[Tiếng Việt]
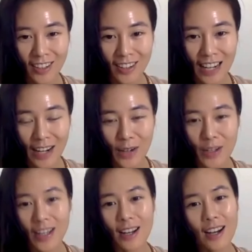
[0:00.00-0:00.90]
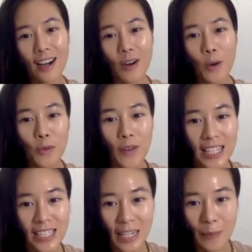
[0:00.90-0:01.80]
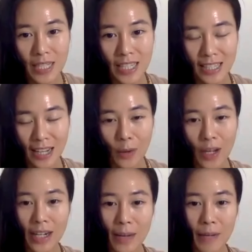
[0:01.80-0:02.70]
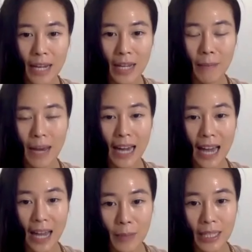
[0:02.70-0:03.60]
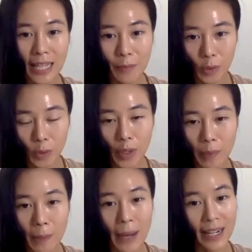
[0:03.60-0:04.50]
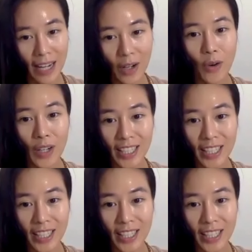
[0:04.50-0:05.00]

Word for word: Wow, à, yeah. à, Phan sinh năm 96 là năm nay bạn 28 tuổi mà bạn đã có